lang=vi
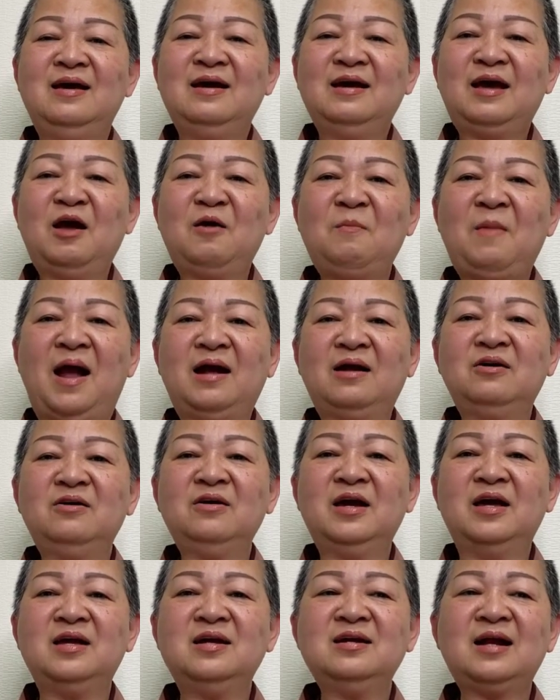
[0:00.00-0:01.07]
các bạn có
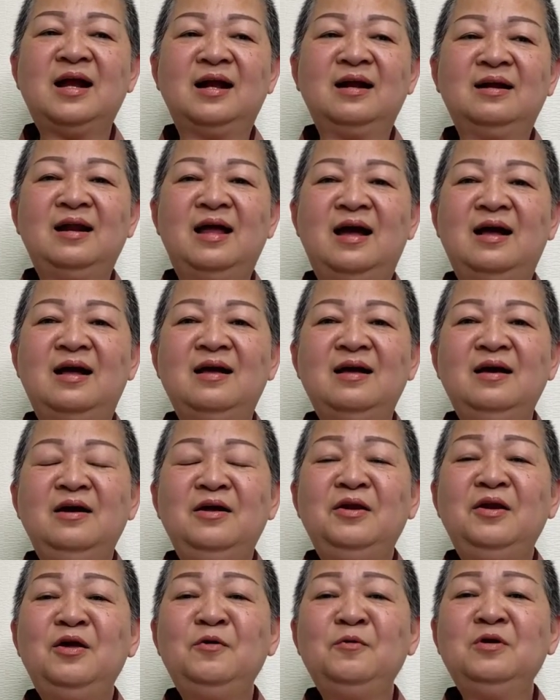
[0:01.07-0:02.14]
nghĩ rằng là
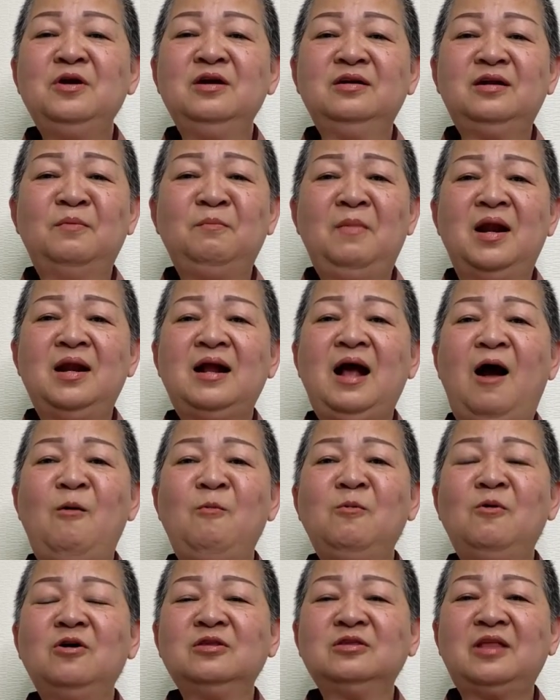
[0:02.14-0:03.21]
nếu như mình
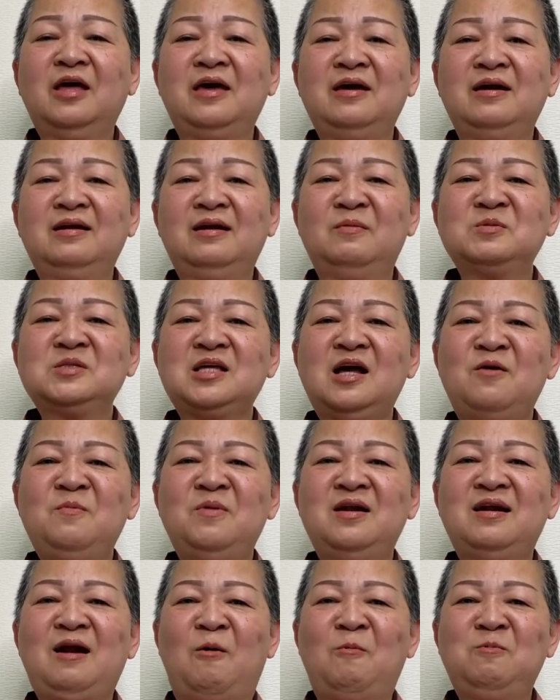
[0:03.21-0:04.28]
không có tiền làm sao
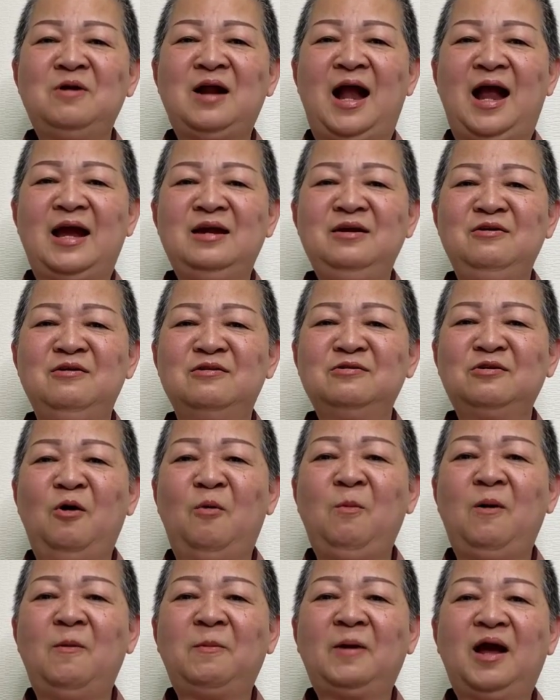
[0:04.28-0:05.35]
mình rộng rãi được đúng
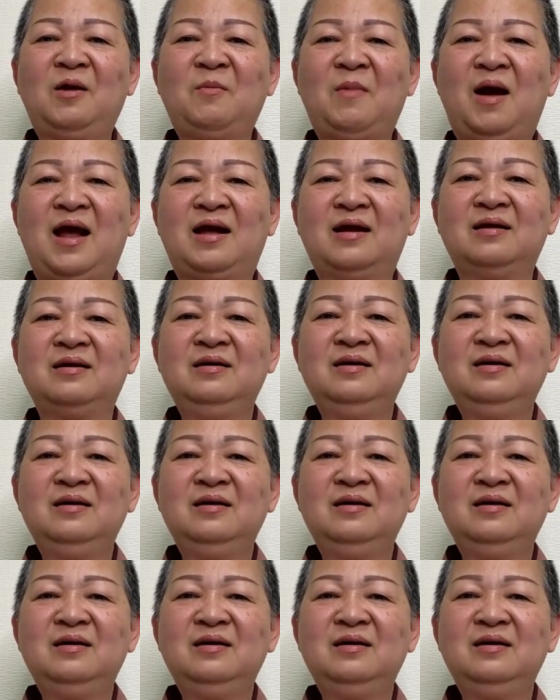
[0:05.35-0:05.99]
không các bạn